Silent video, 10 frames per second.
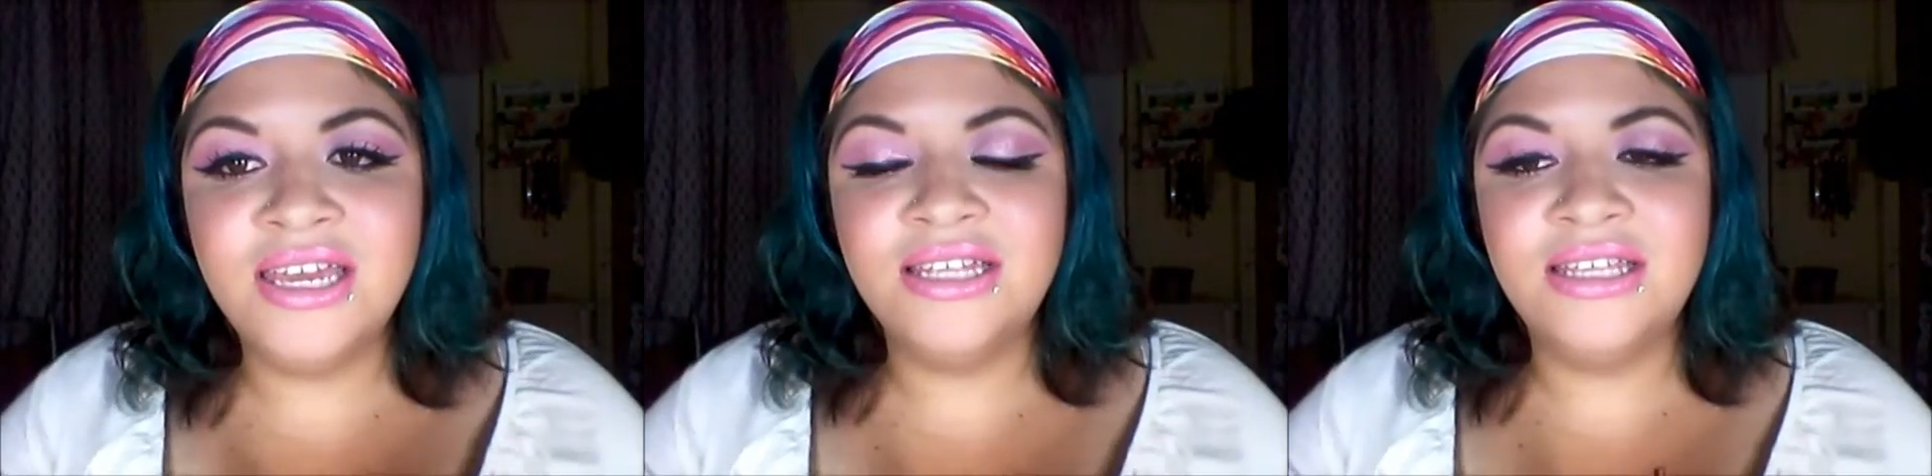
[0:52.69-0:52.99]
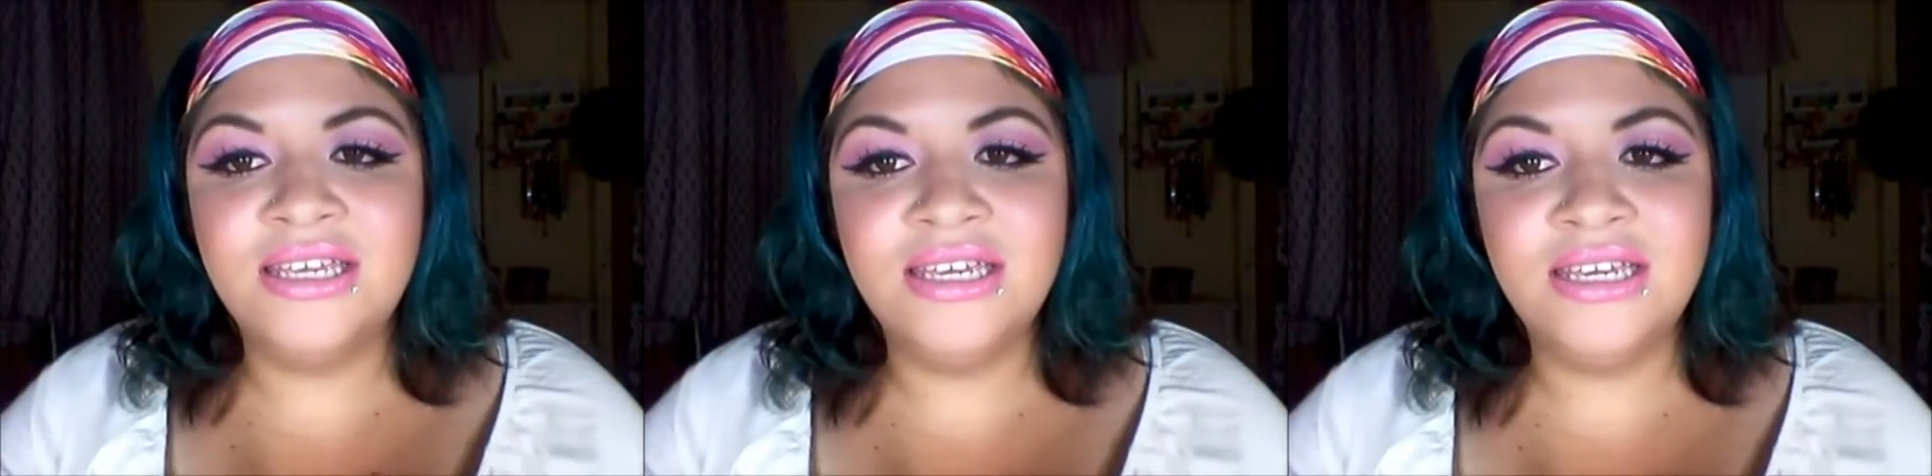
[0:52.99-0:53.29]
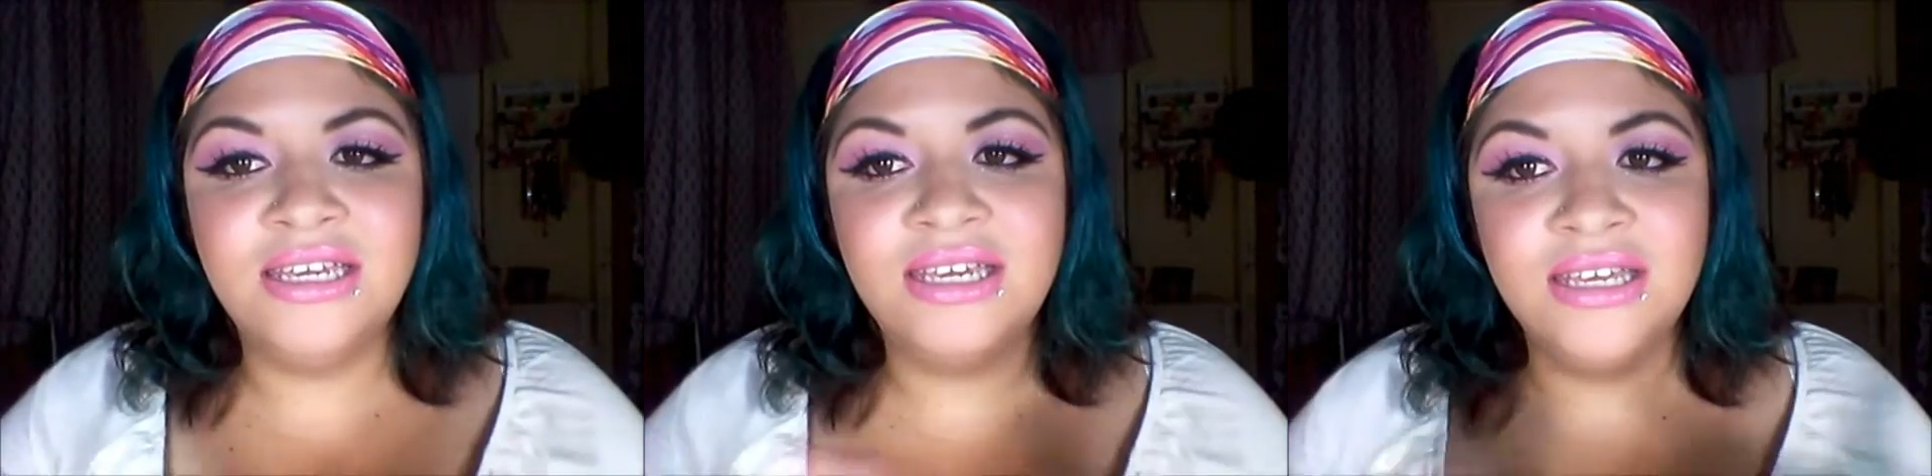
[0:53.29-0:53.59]

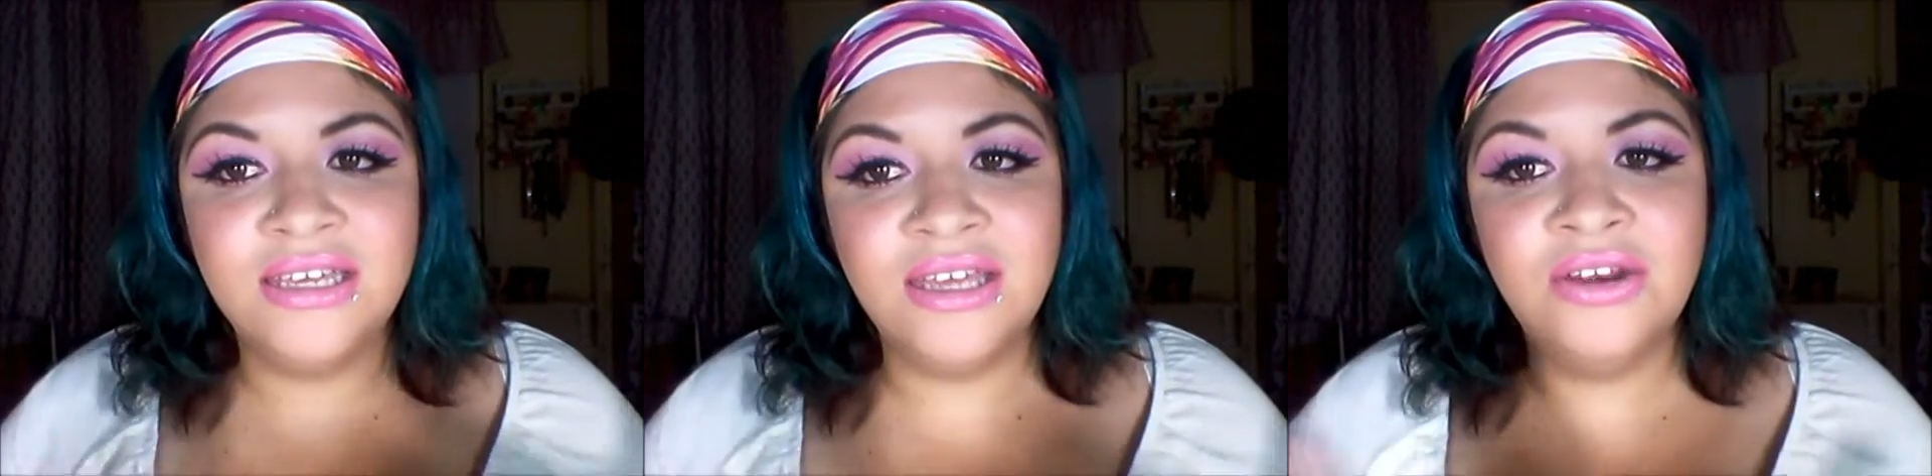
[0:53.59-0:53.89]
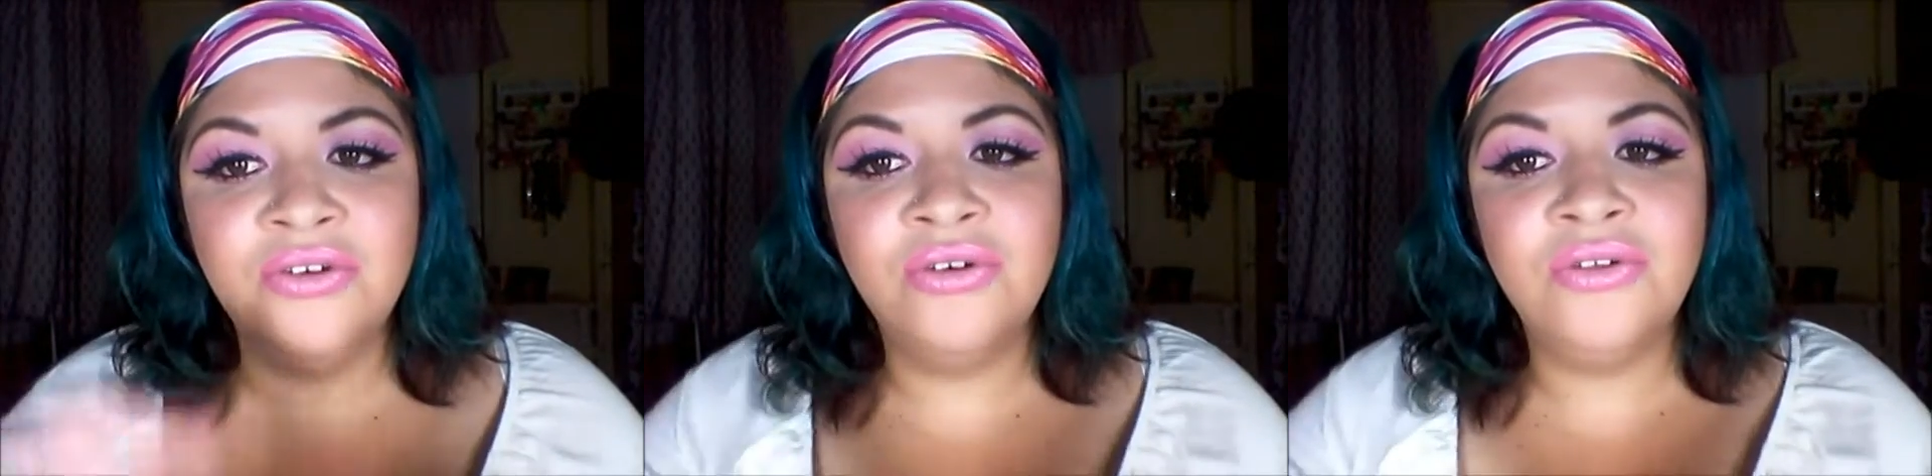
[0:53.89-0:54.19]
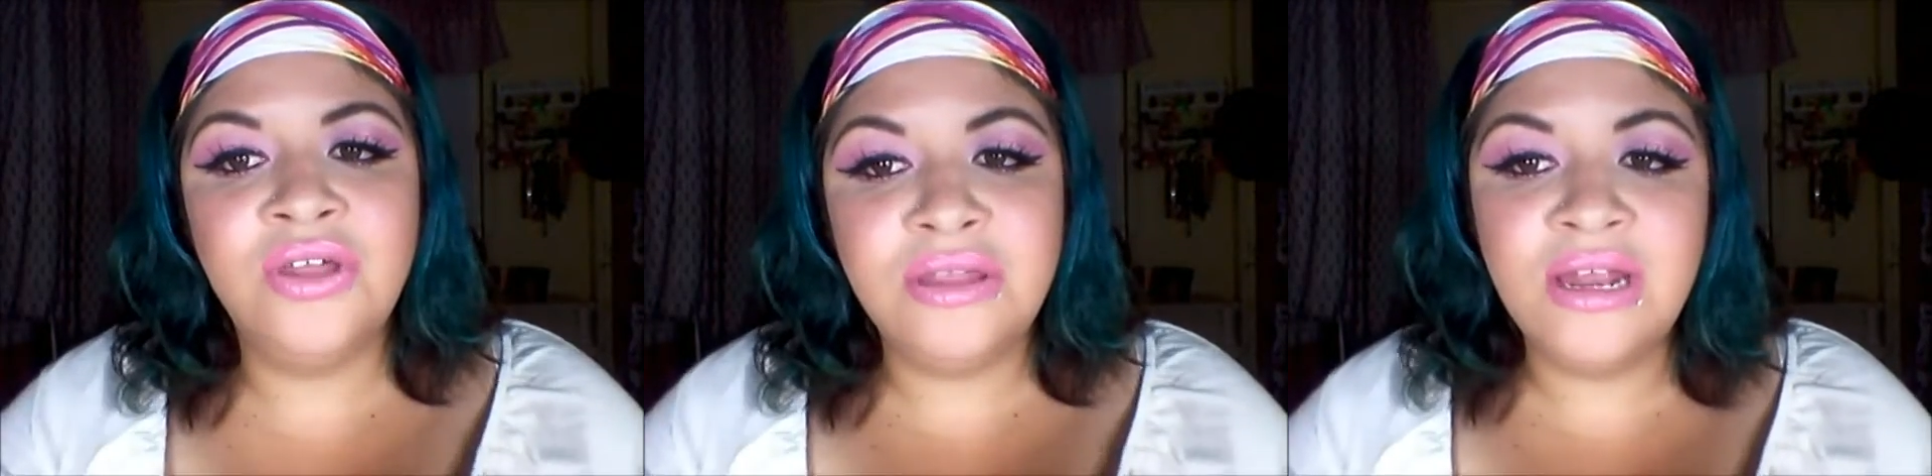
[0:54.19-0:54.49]
este
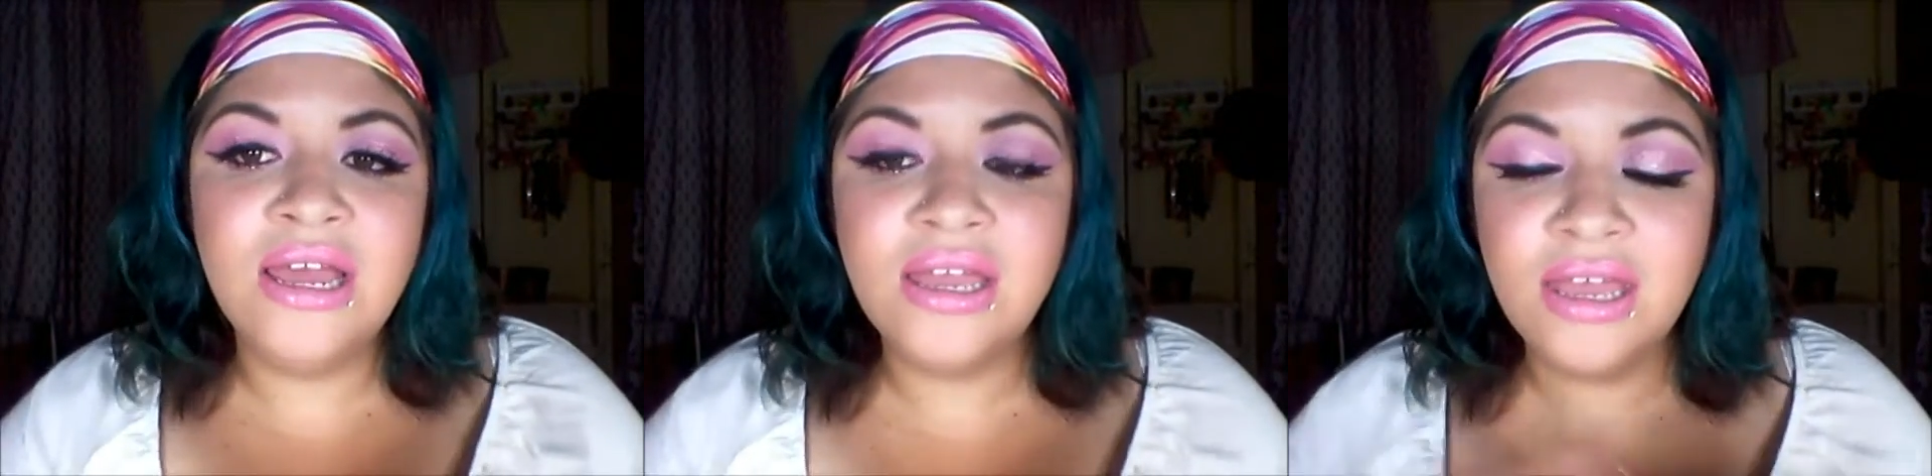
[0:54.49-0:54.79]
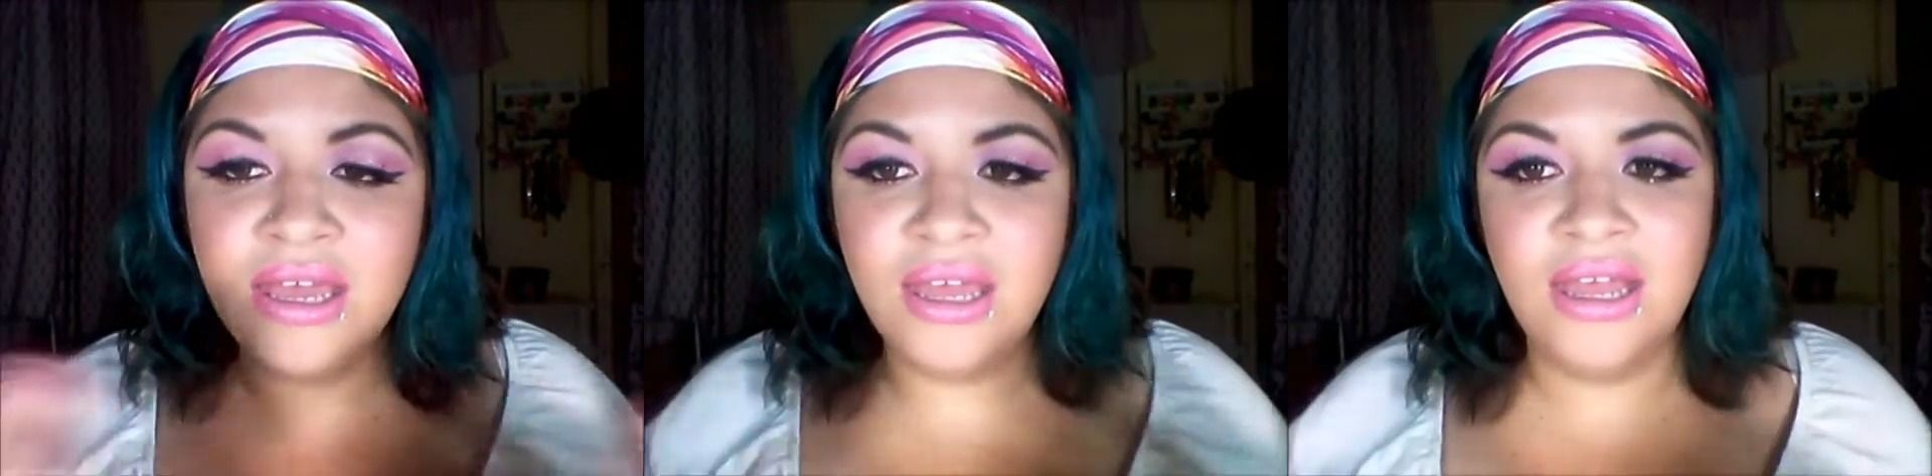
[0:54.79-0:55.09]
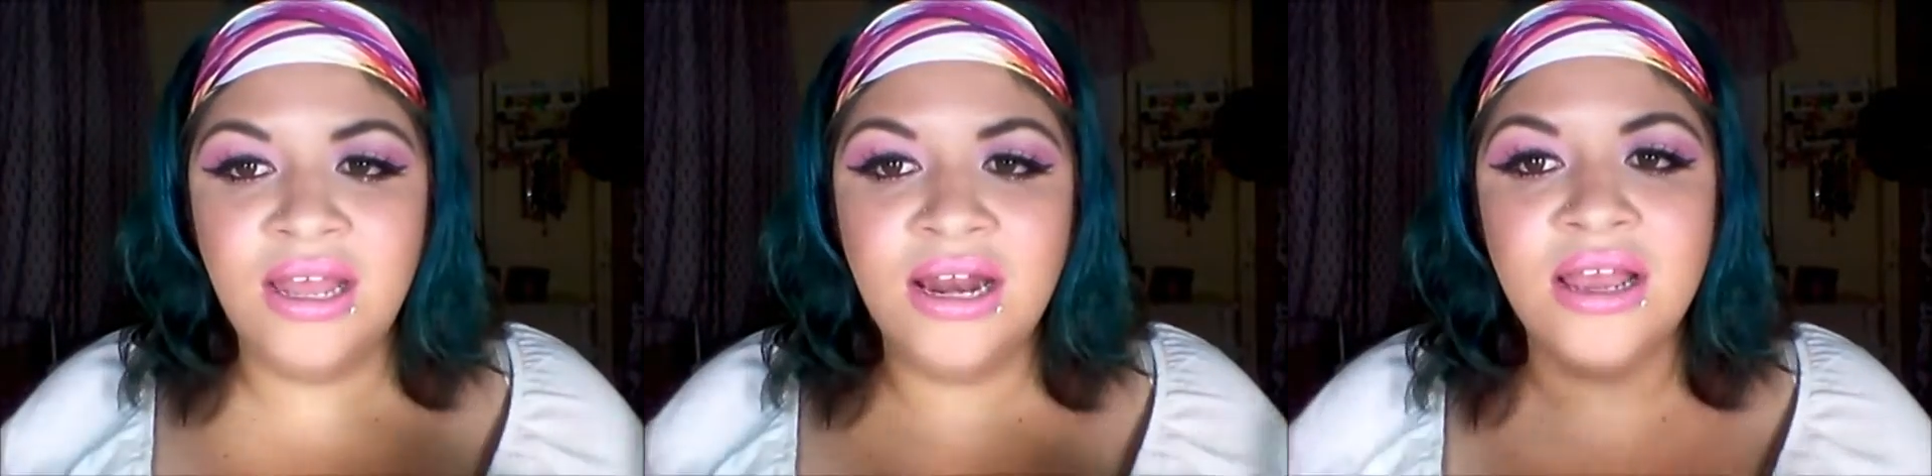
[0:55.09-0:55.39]
quiero decirles que en